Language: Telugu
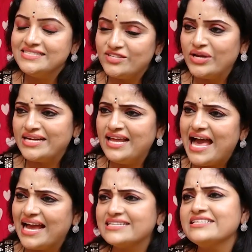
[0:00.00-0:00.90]
సో ఎట్లా
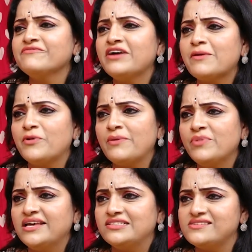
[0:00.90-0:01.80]
యాక్టింగ్ వైపు
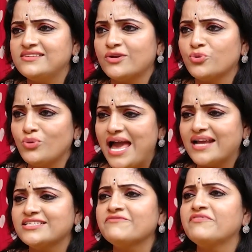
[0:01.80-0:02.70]
ఎంబీఏ చేశారు
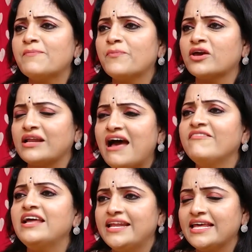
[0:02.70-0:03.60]
యాక్టింగ్ వైపుకి
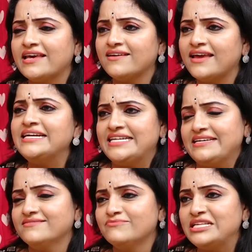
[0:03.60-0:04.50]
రావాలని ఏంటి
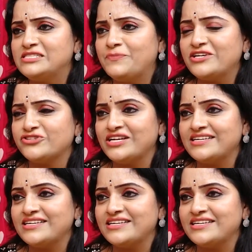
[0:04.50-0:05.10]
మీ ఇన్స్పిరేషన్